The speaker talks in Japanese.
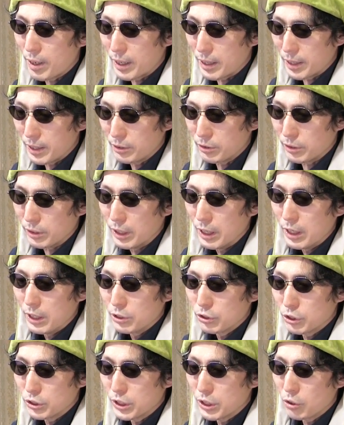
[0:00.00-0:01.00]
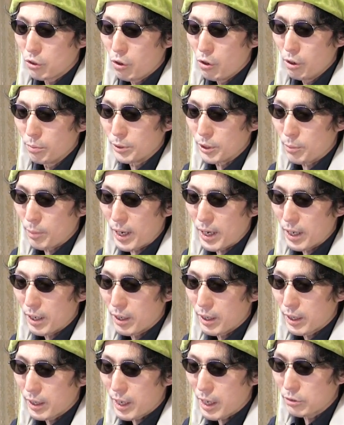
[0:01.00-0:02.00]
現れるそしてご褒美の、間
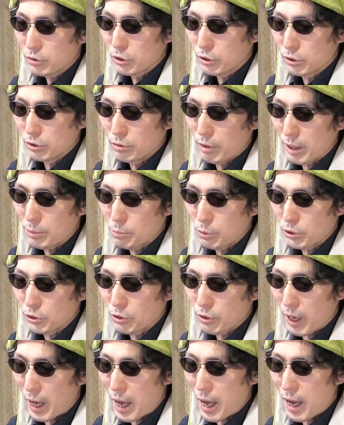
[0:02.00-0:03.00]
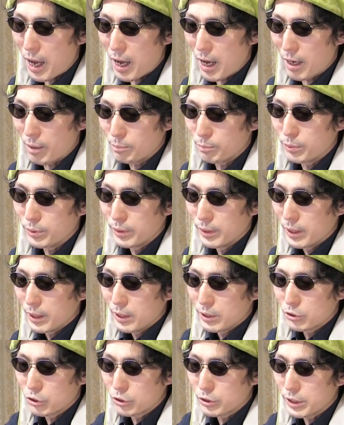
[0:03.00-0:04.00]
獲得 Y ポイントがアップ
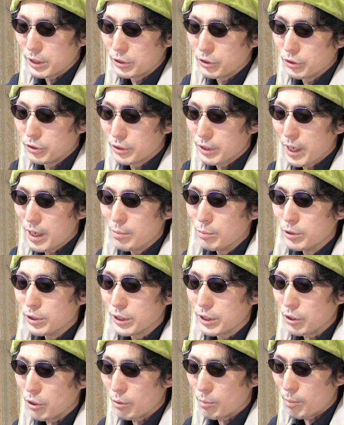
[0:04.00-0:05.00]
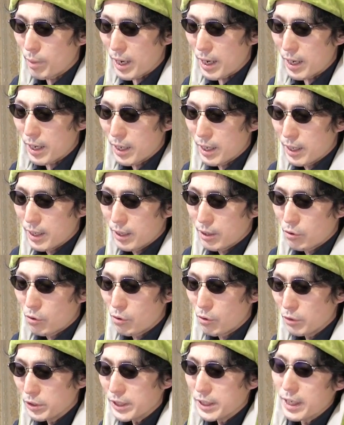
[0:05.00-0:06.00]
そして湯煙の間
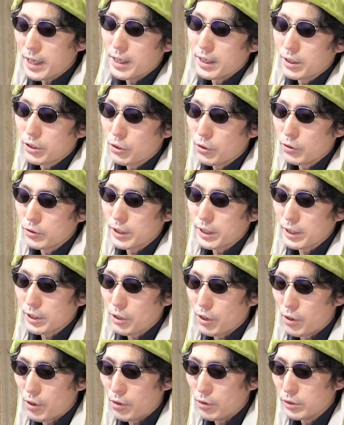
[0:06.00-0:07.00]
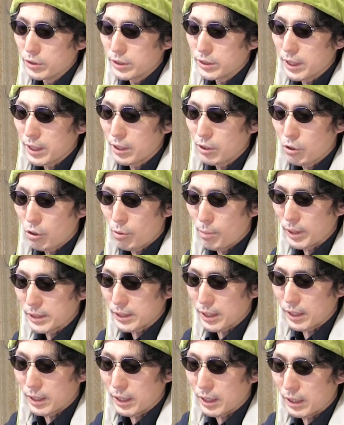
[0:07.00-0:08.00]
ここにね強敵の温泉コマ
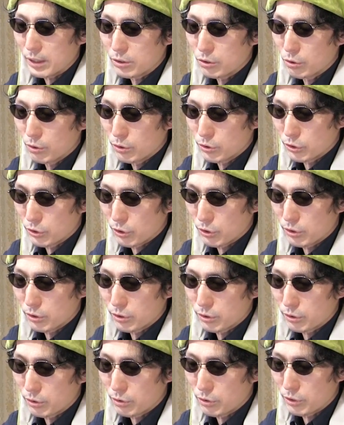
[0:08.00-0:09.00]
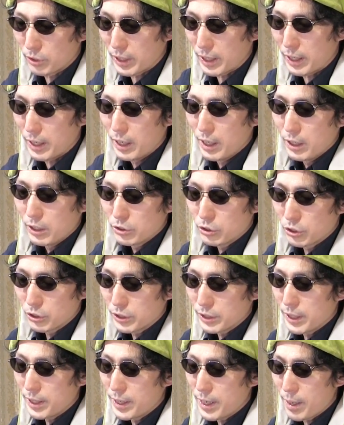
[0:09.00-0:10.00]
さんが登場ということでそ
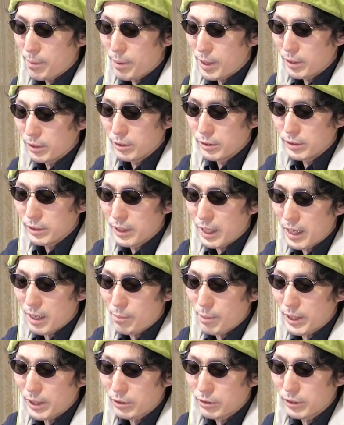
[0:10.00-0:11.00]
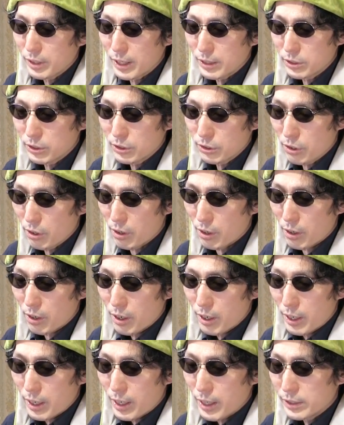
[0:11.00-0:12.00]
してレベル7までクリアすると
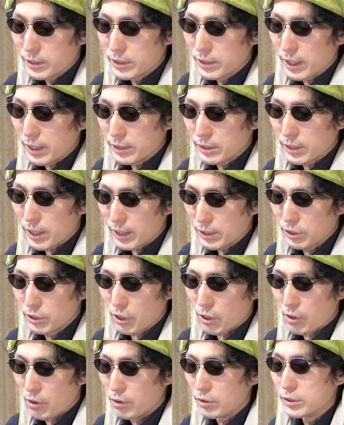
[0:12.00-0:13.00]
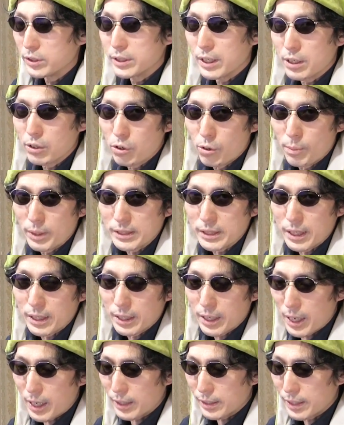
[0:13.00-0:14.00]
SSS の温泉コマさん
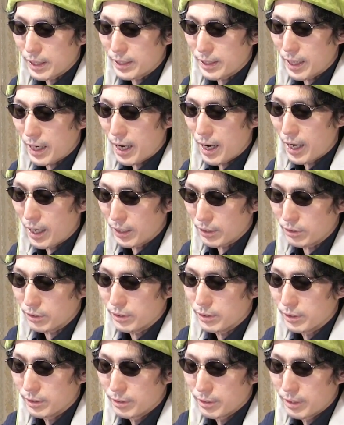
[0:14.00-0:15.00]
が手に入る